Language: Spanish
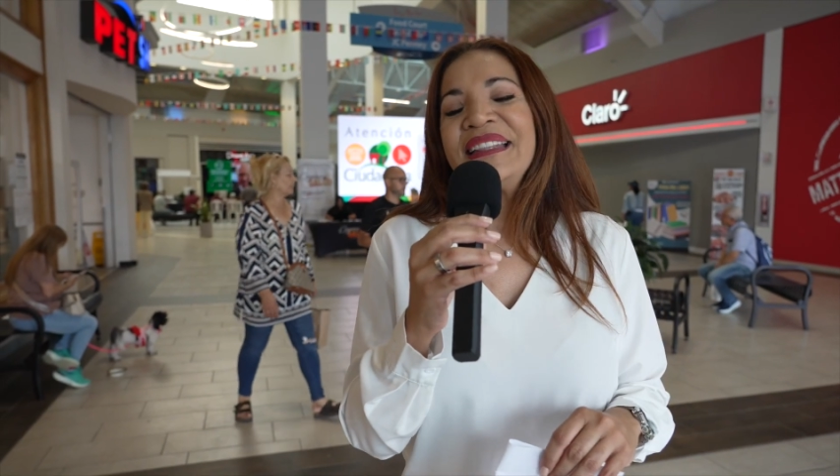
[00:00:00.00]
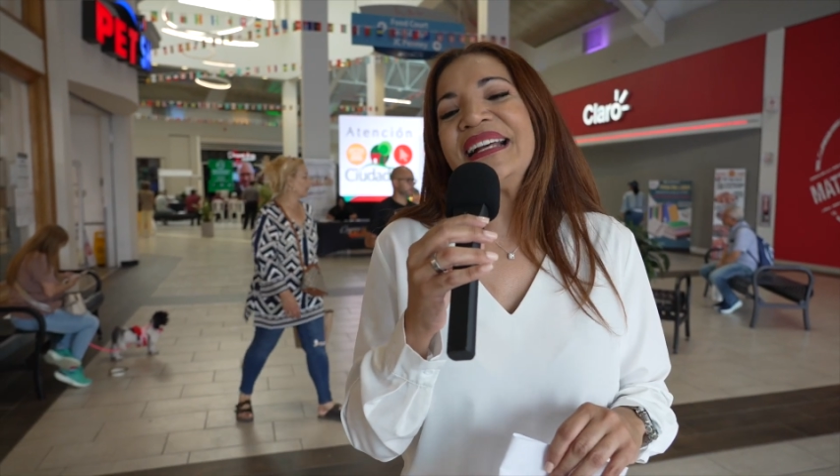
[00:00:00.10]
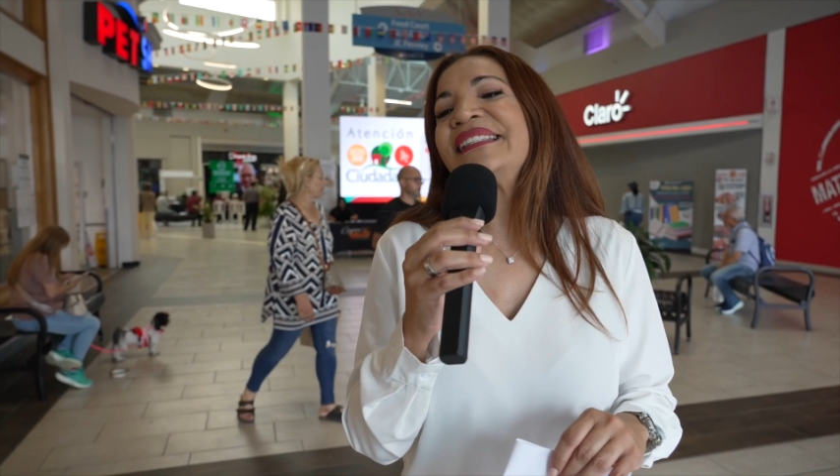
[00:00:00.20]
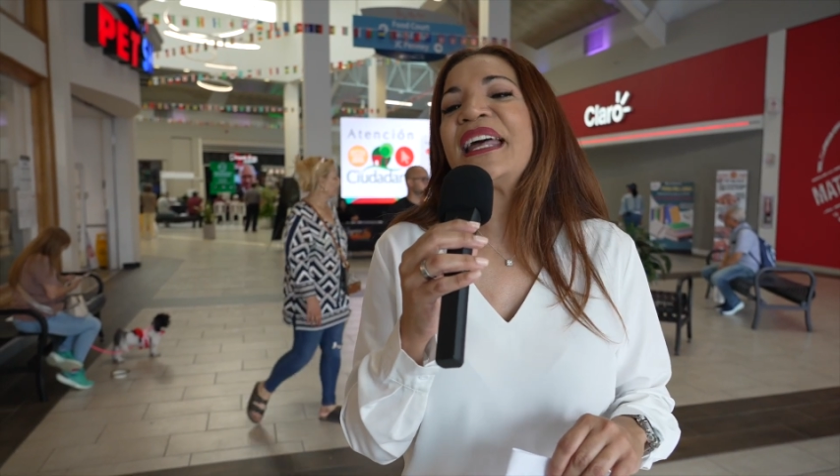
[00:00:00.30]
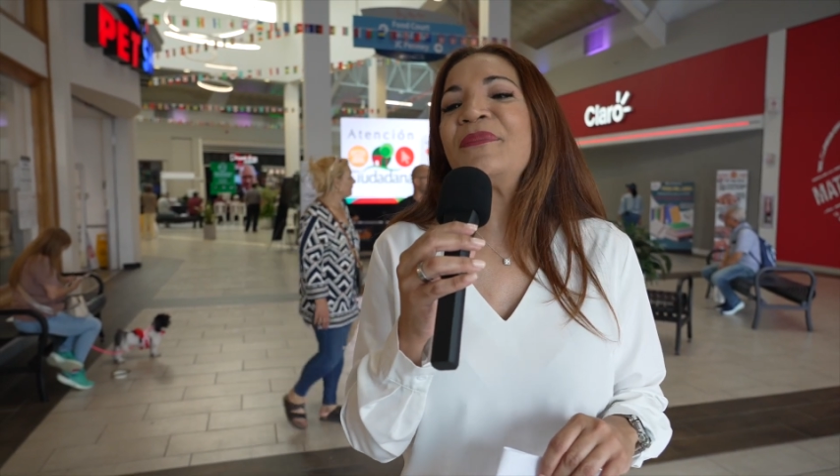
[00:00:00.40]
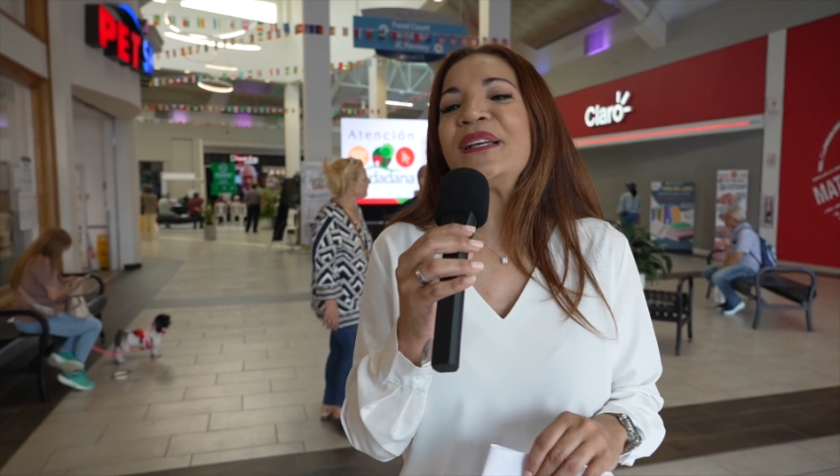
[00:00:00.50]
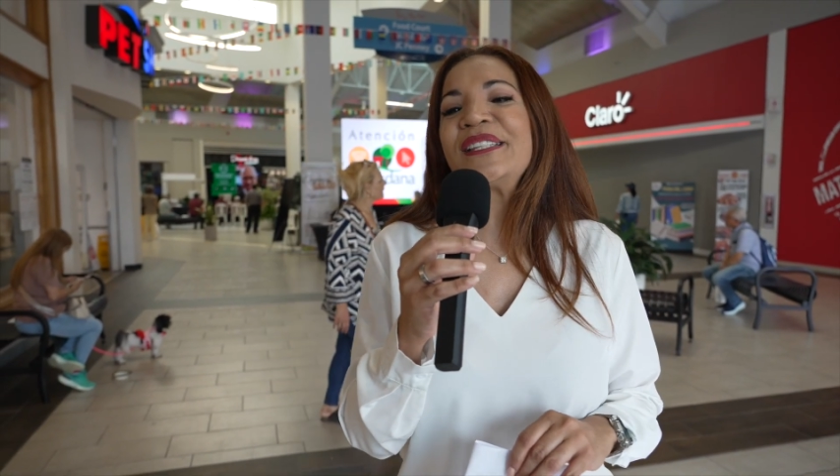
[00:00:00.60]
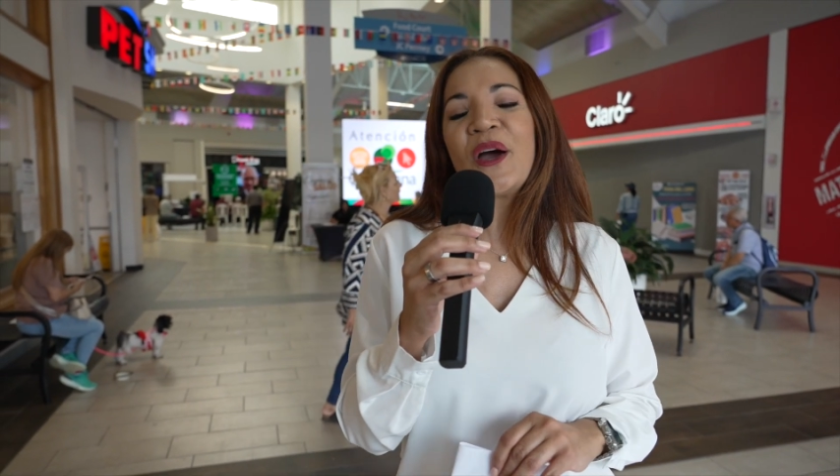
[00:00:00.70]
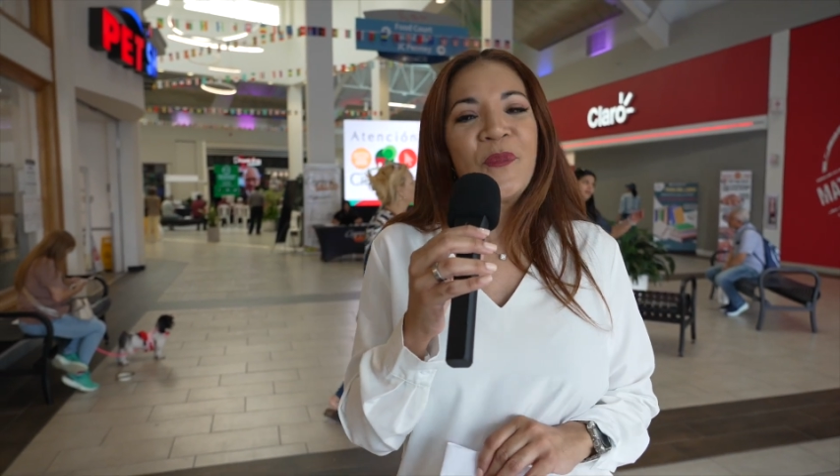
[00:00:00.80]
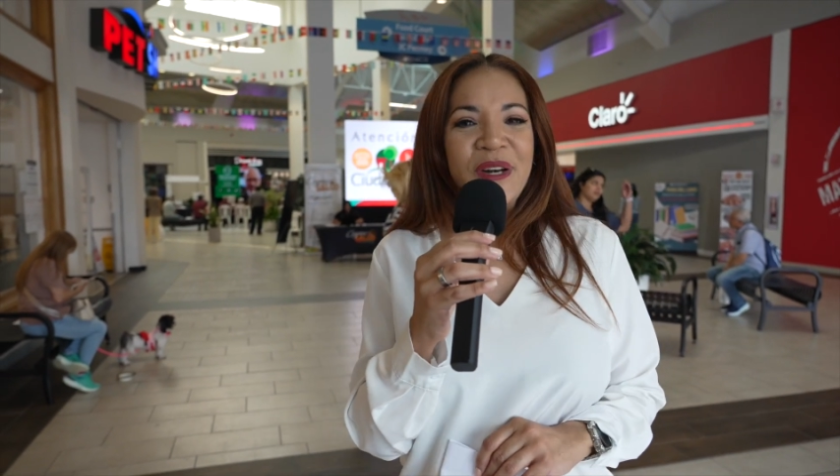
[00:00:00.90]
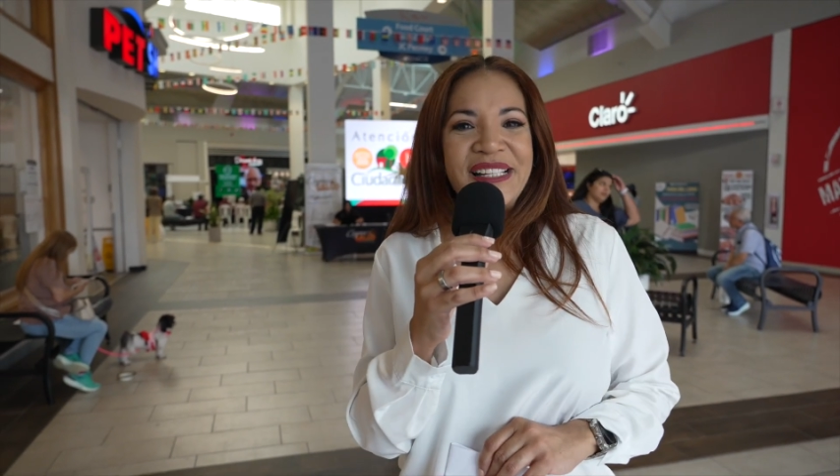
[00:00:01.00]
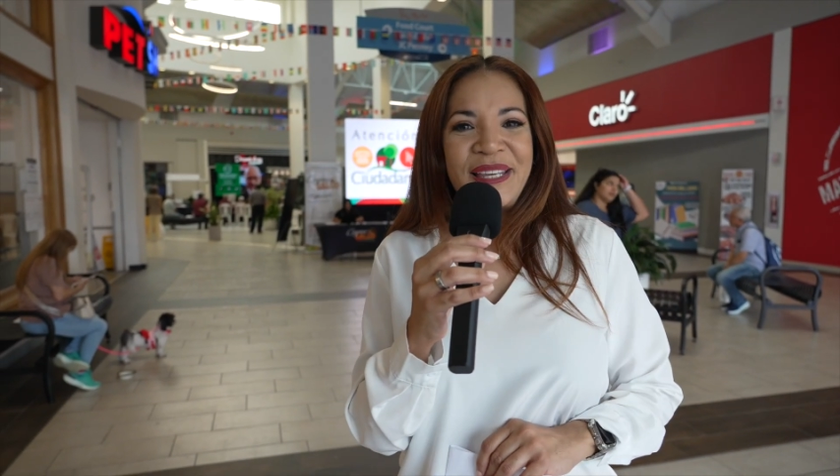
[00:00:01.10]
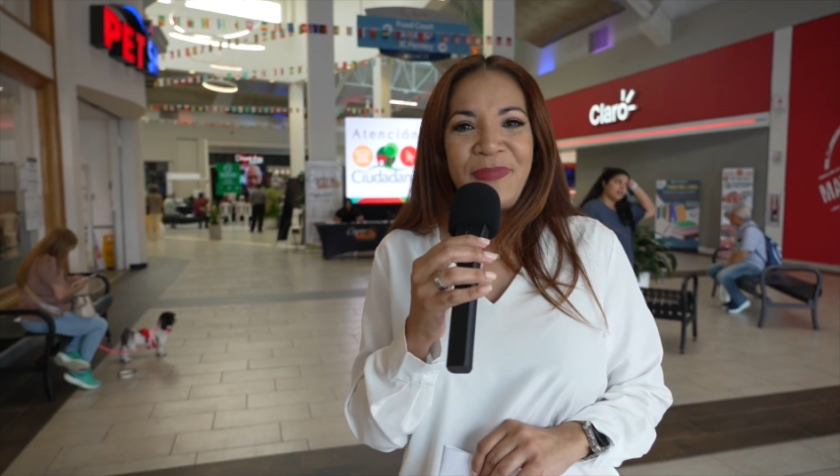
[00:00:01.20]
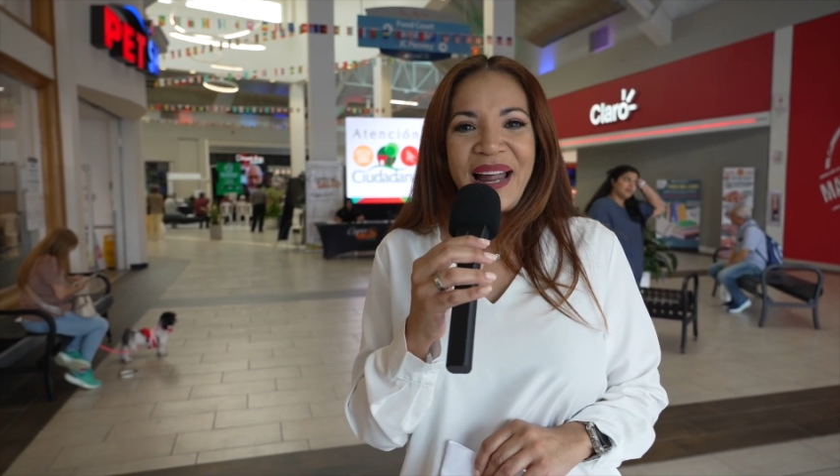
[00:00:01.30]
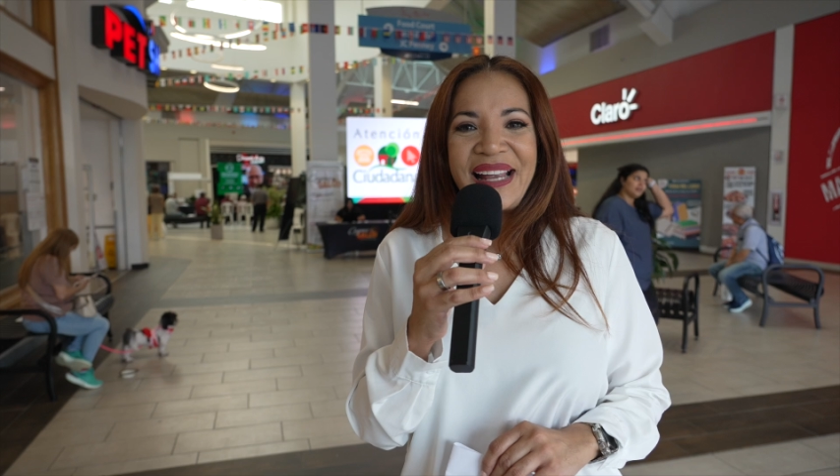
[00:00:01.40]
de servicios
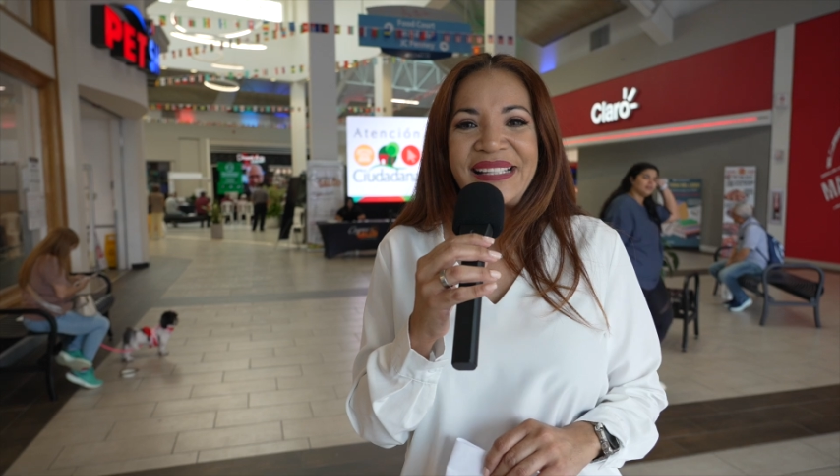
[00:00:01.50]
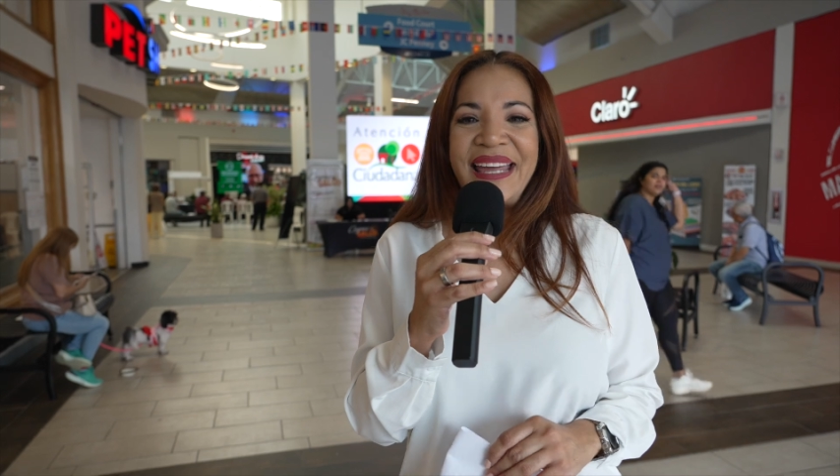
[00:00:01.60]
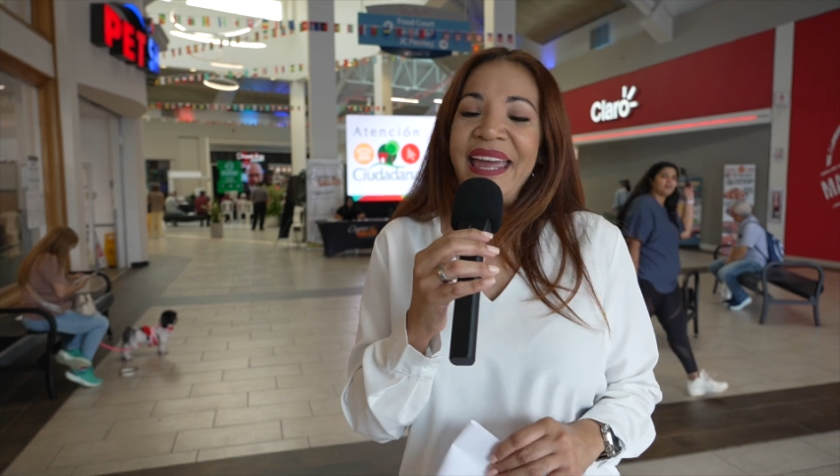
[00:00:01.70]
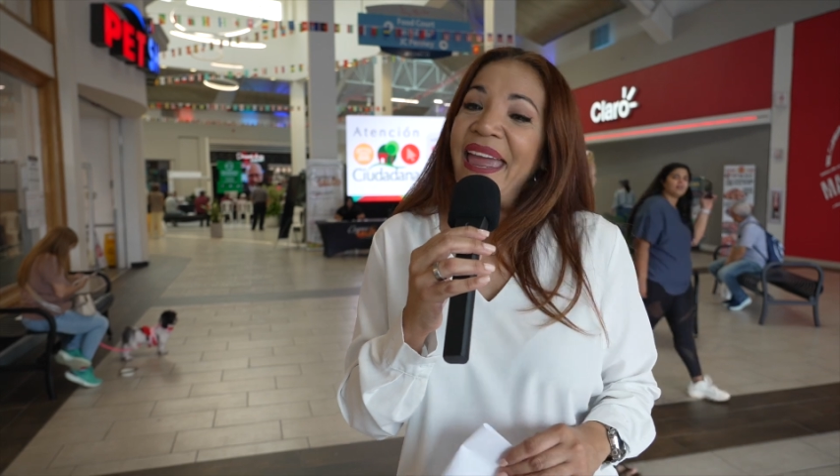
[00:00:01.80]
municipales